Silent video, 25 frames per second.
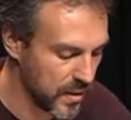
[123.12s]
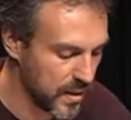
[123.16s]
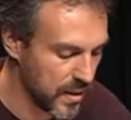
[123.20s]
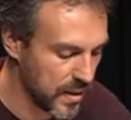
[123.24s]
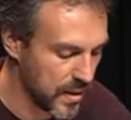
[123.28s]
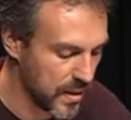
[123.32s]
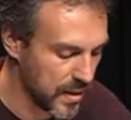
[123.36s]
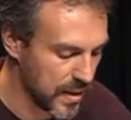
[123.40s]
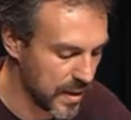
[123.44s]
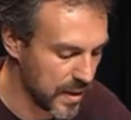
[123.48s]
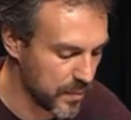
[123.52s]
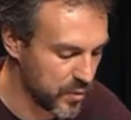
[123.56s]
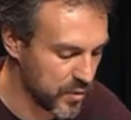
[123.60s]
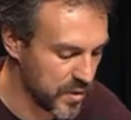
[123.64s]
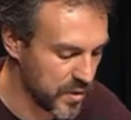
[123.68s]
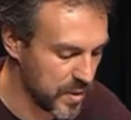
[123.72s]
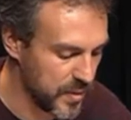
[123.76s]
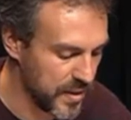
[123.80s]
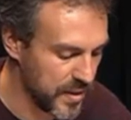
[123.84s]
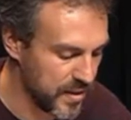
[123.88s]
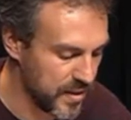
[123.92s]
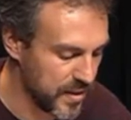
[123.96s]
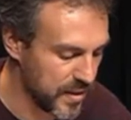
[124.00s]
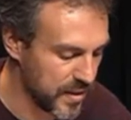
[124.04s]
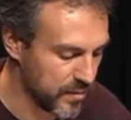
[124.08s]
la possibilité
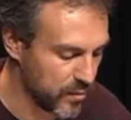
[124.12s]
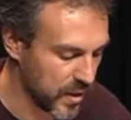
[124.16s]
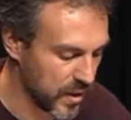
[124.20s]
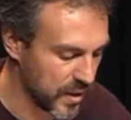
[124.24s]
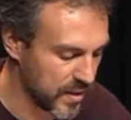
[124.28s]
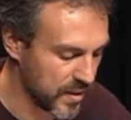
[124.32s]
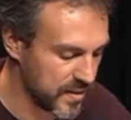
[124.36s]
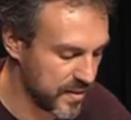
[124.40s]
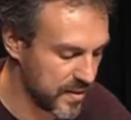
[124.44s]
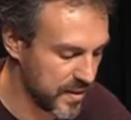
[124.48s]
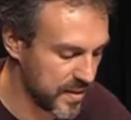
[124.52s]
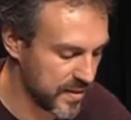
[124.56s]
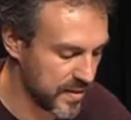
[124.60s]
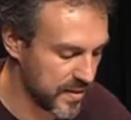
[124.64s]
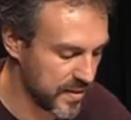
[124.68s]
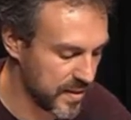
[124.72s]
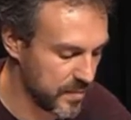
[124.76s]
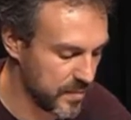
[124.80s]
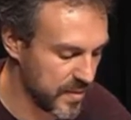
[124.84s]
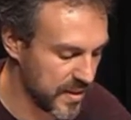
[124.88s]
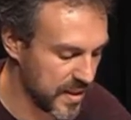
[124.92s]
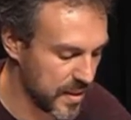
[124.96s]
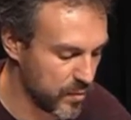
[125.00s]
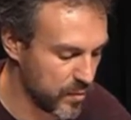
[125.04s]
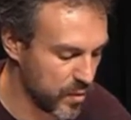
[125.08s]
d'avoir accès à ces
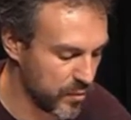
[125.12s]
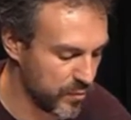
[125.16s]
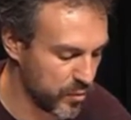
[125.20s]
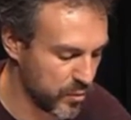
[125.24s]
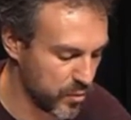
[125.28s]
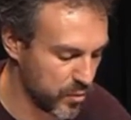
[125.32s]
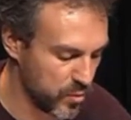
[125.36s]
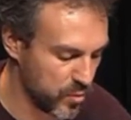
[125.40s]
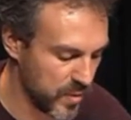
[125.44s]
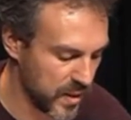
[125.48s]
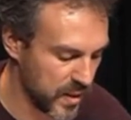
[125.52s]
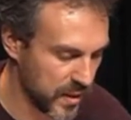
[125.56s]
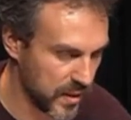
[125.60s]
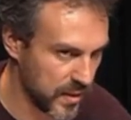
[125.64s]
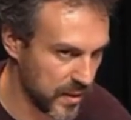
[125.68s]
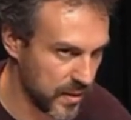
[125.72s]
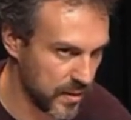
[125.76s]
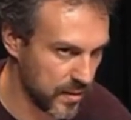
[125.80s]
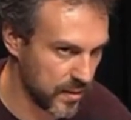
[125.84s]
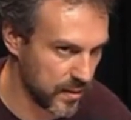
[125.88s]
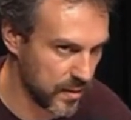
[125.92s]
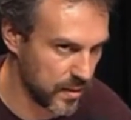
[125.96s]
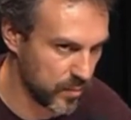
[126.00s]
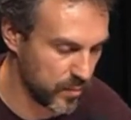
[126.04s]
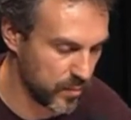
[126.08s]
métamorphoses numériques
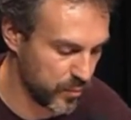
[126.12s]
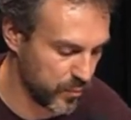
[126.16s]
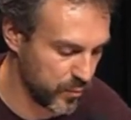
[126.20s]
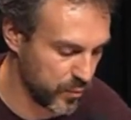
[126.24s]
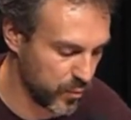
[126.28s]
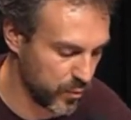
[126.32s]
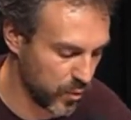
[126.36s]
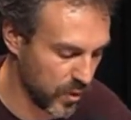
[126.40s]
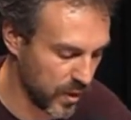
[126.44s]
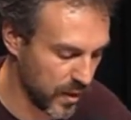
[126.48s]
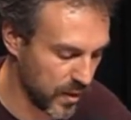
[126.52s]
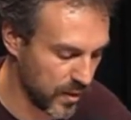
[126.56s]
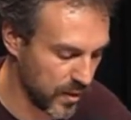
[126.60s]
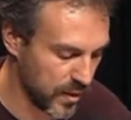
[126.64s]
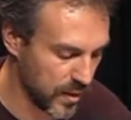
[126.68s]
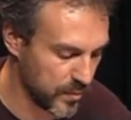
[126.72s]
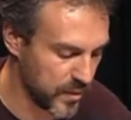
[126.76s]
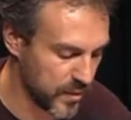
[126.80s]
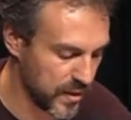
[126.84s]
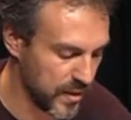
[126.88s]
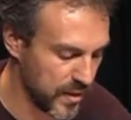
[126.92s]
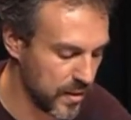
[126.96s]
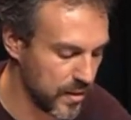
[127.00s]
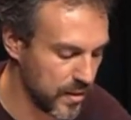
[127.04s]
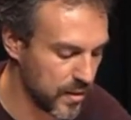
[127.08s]
pourra amener,
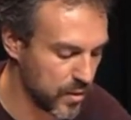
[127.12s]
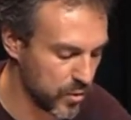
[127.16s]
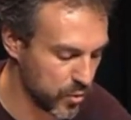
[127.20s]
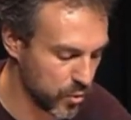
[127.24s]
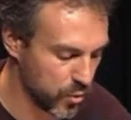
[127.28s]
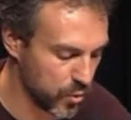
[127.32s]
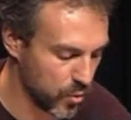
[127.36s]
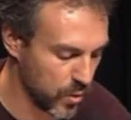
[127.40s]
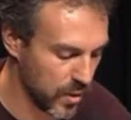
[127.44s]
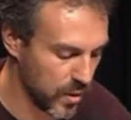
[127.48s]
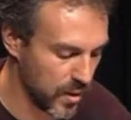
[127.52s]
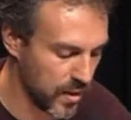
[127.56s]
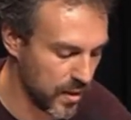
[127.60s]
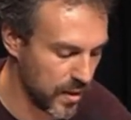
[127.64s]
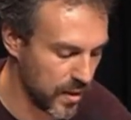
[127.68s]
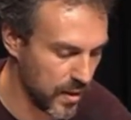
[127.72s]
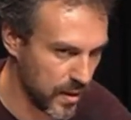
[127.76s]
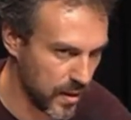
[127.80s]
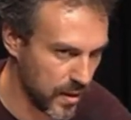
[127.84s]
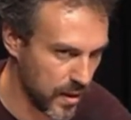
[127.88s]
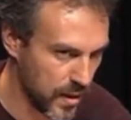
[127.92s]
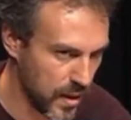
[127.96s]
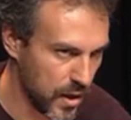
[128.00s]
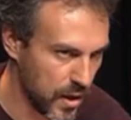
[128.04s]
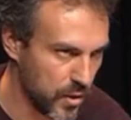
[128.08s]
je crois, à
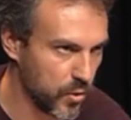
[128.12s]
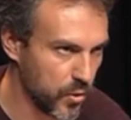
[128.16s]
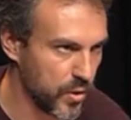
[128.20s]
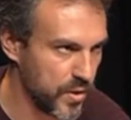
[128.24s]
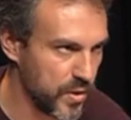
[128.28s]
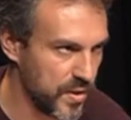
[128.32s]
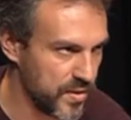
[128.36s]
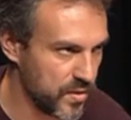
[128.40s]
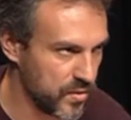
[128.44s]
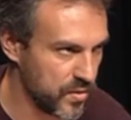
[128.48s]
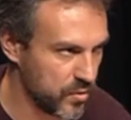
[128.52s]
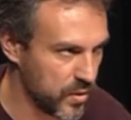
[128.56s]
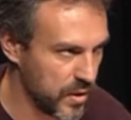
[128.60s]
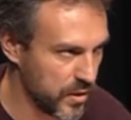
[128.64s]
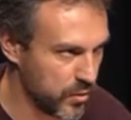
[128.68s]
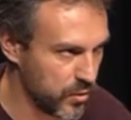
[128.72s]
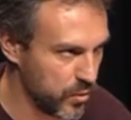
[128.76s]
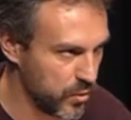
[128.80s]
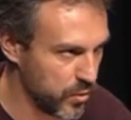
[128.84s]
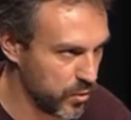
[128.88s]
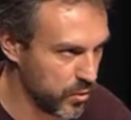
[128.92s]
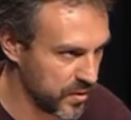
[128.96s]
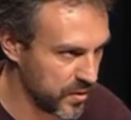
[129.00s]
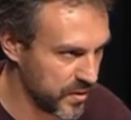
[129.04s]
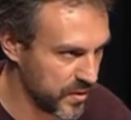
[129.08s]
une renaissance de la culture
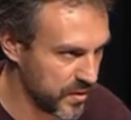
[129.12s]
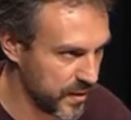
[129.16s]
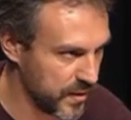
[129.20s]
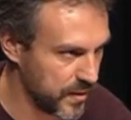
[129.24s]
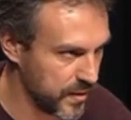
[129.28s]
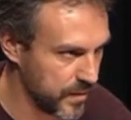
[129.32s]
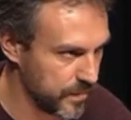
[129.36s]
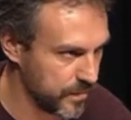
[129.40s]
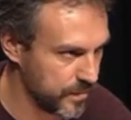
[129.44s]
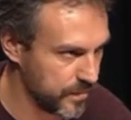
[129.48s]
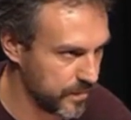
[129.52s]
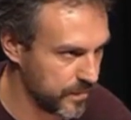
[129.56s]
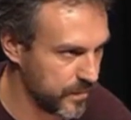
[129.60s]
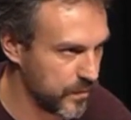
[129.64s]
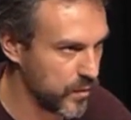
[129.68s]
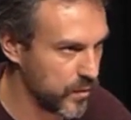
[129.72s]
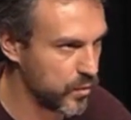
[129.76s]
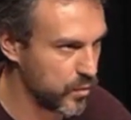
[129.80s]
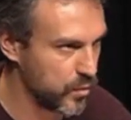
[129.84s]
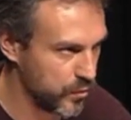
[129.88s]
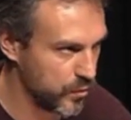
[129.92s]
antique. Je vous